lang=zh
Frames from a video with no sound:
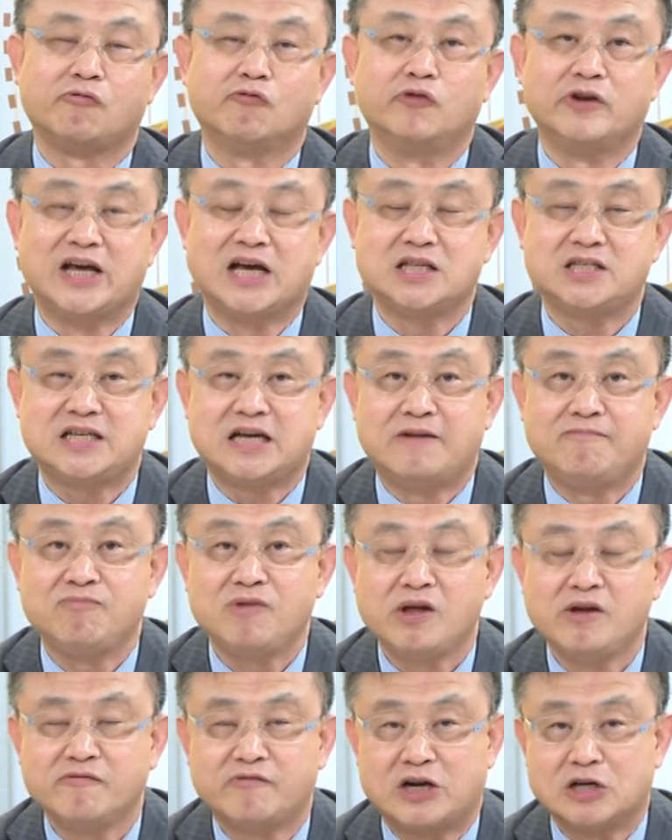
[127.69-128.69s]
五年前
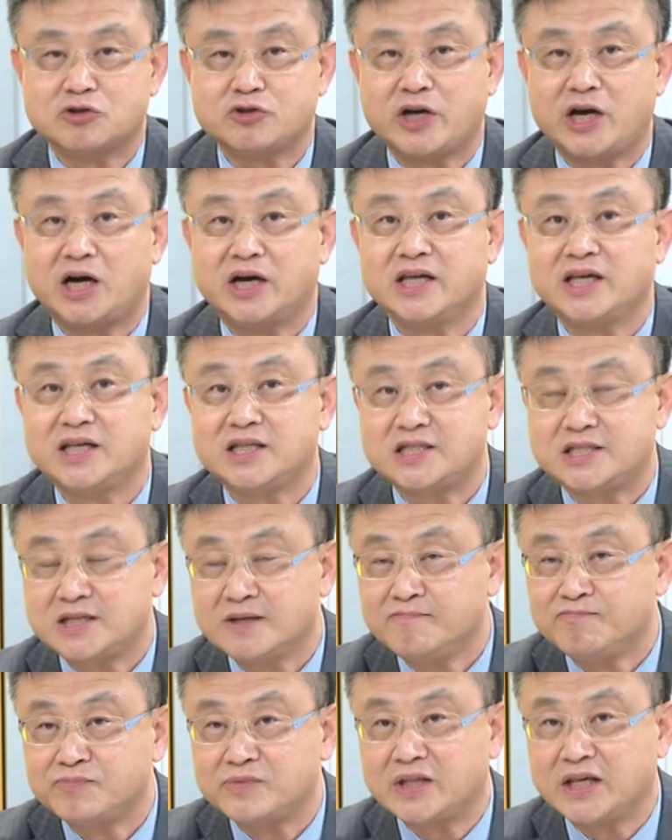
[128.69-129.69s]
房税合一
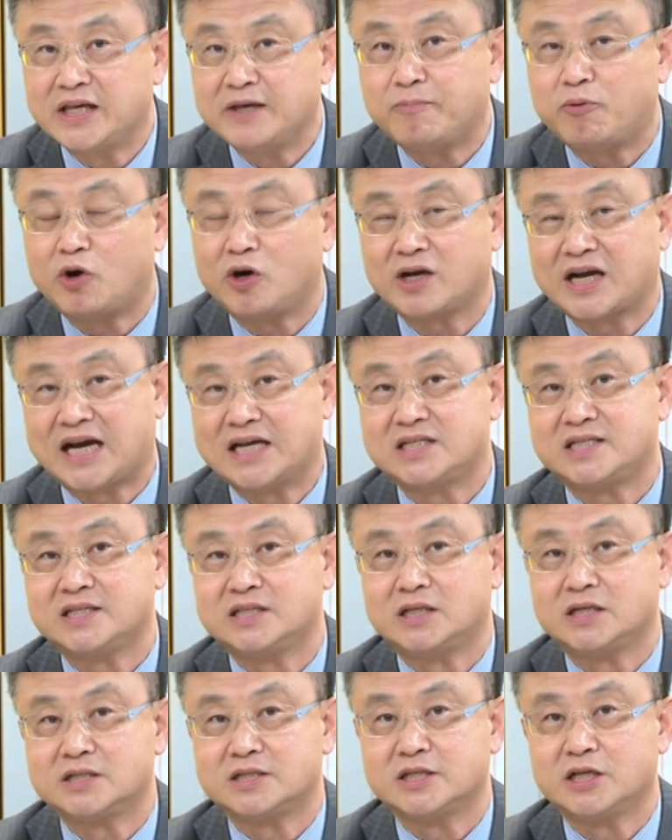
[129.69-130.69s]
第一波开始
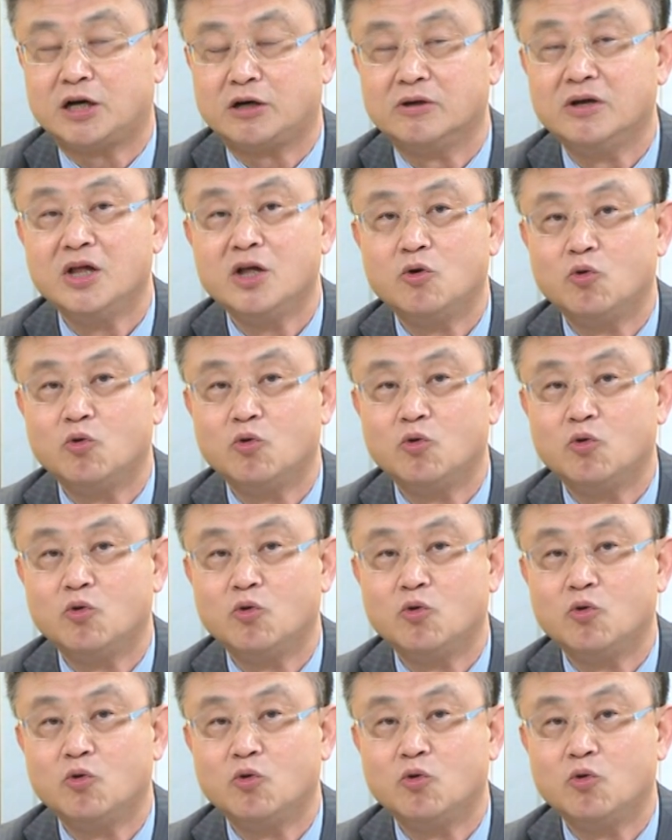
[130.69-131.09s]
的时候，